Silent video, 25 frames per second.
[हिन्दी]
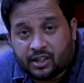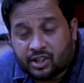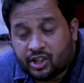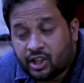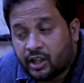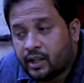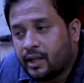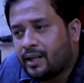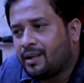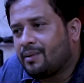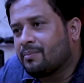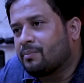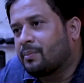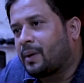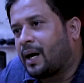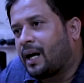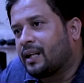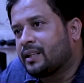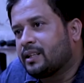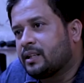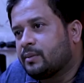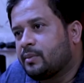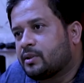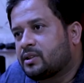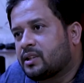अच्छे हैं
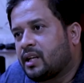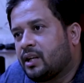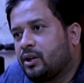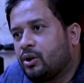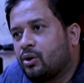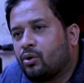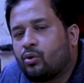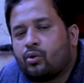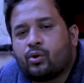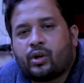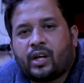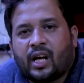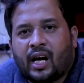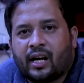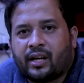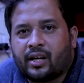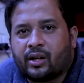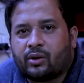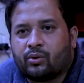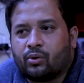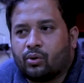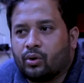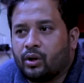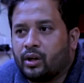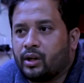बात ये बस खाली लोगों की आंखें
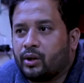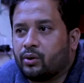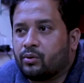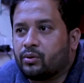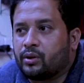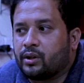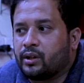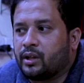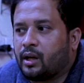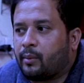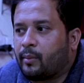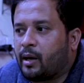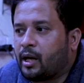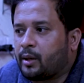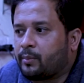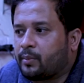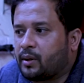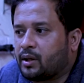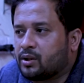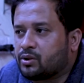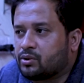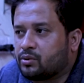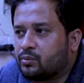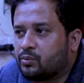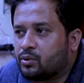खोलनी होती हैं हमारे
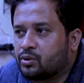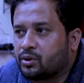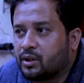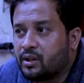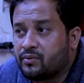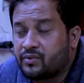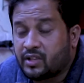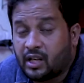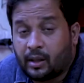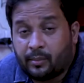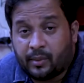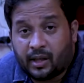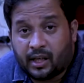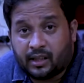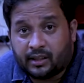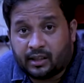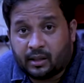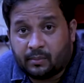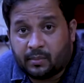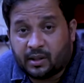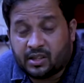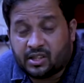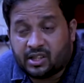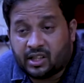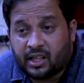पास जो मुख्तलिफ जामियात के
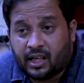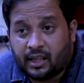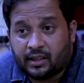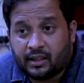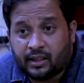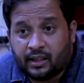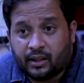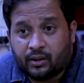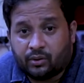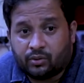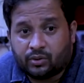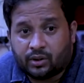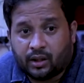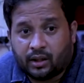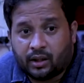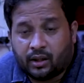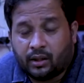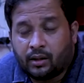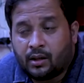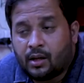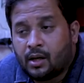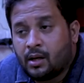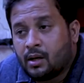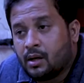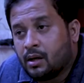बच्चे आते हैं
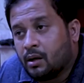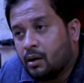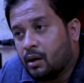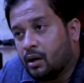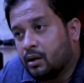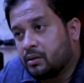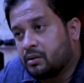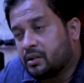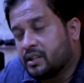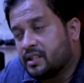रोज़ाना